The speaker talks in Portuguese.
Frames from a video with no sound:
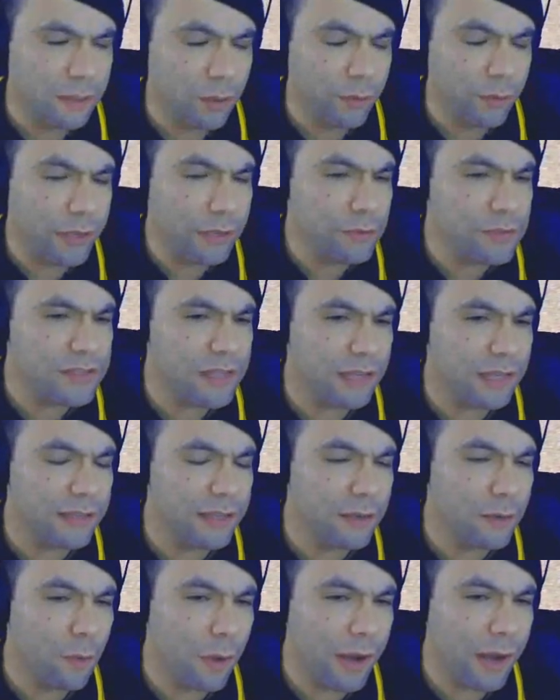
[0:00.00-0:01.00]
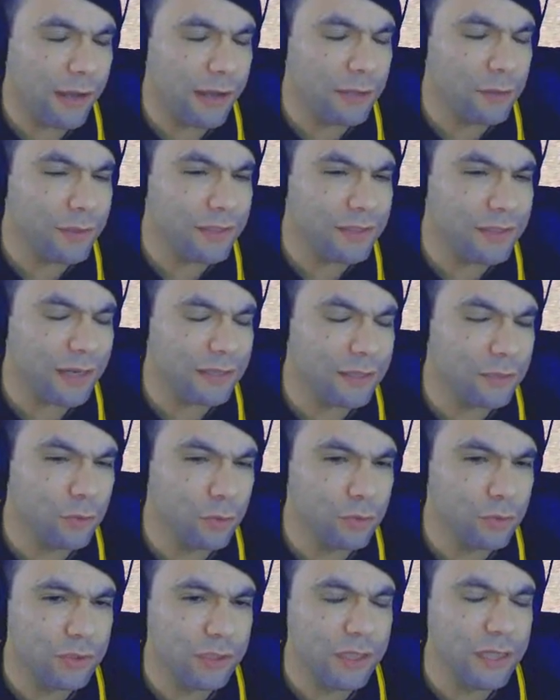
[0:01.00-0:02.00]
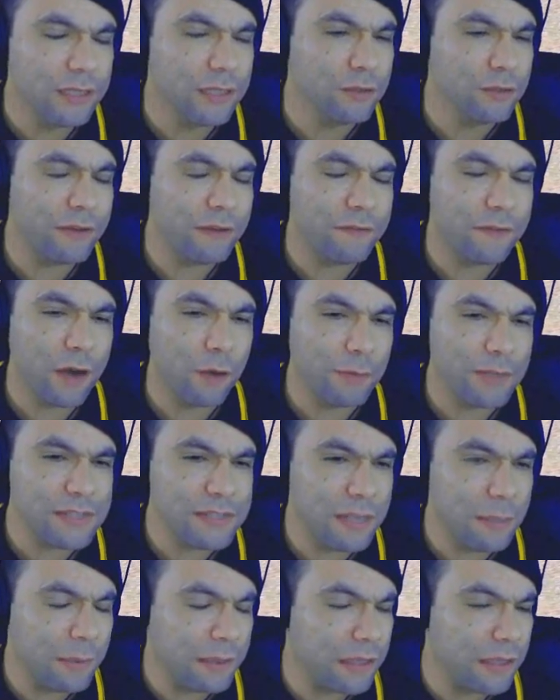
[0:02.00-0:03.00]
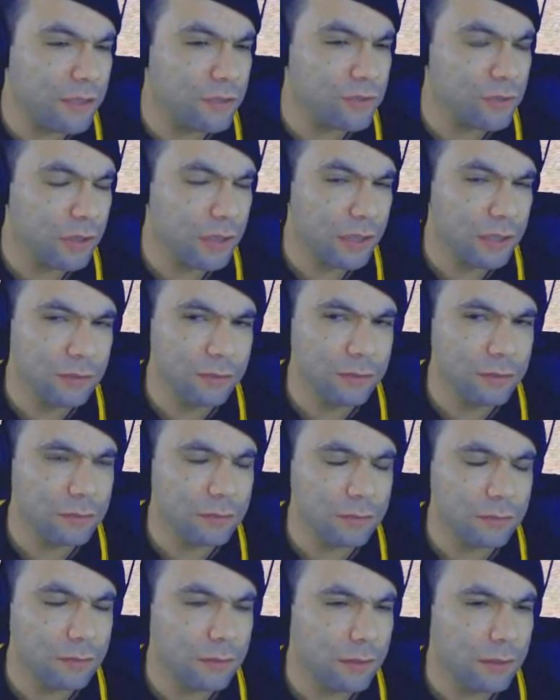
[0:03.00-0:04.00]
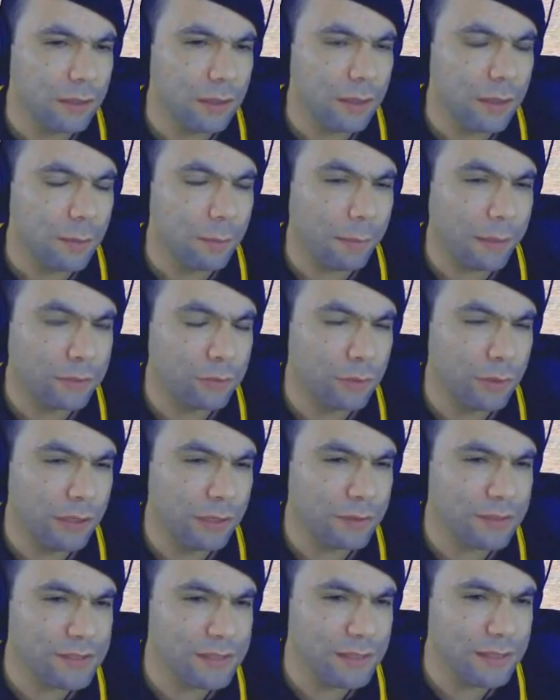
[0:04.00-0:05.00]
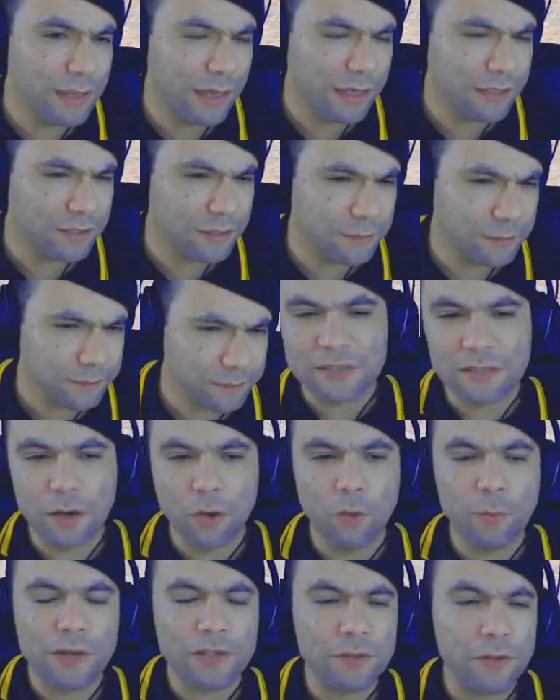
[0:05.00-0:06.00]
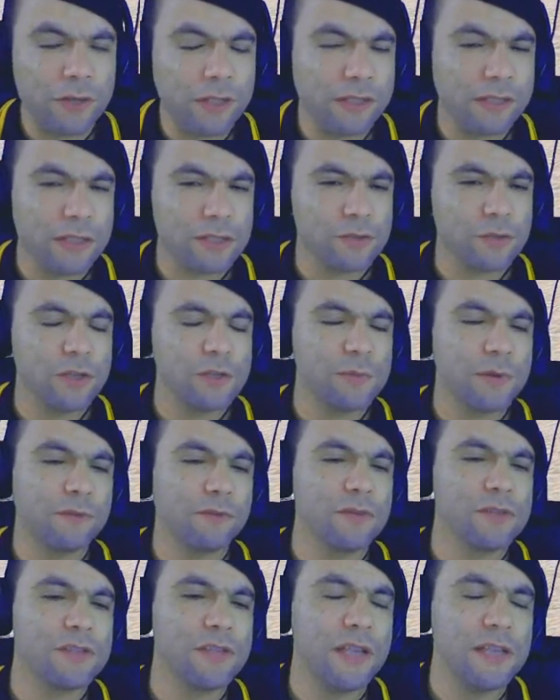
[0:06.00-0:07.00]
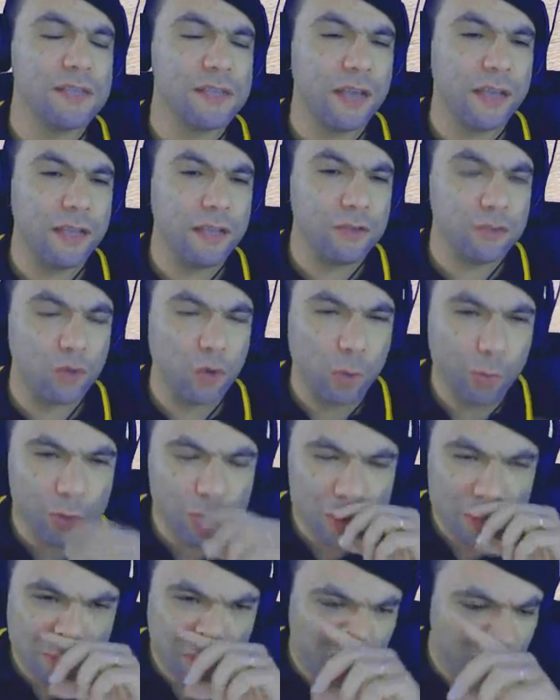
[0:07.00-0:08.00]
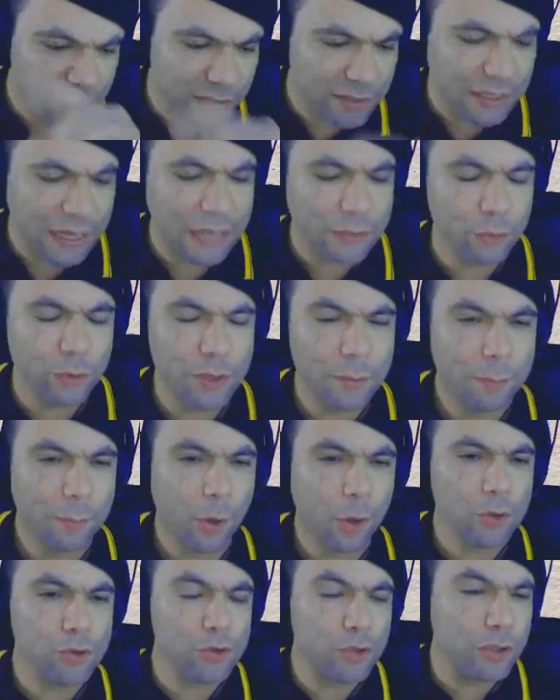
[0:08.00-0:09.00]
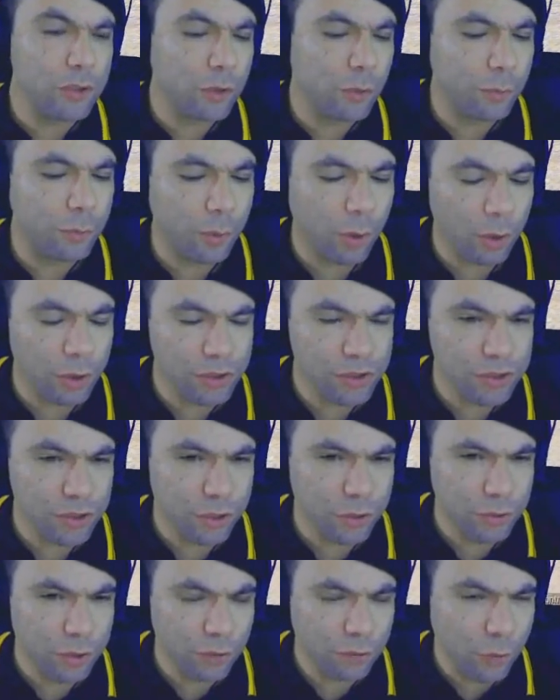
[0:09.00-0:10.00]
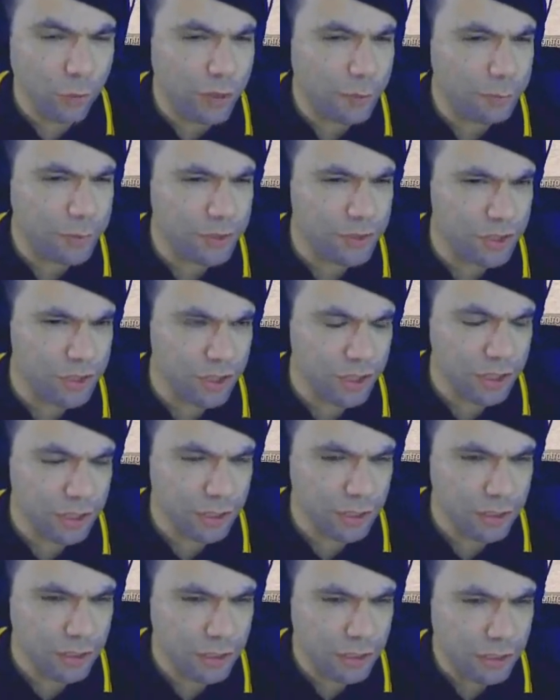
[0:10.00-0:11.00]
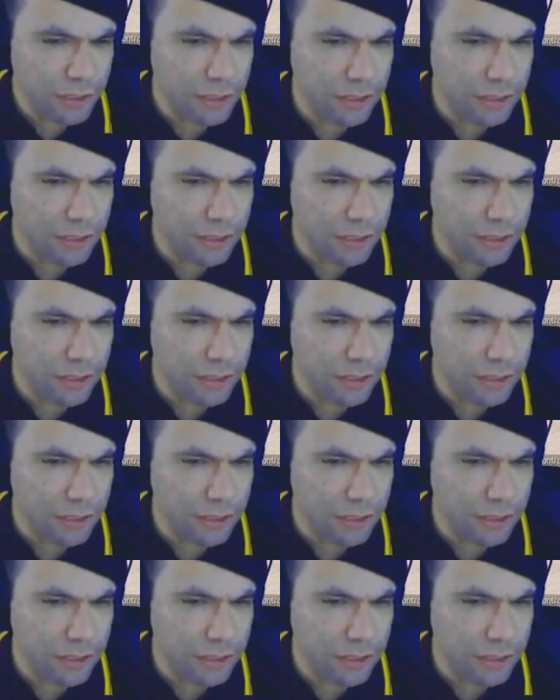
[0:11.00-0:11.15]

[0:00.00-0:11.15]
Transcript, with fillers: Então quem não se adequar, quem não entrar na doutrina, não vai ficar uma semana aqui jogando patrulhando a cidade. Vou passar algumas orientações para vocês aí de como se portar, do que pode e o que não pode. Eu não vou repetir.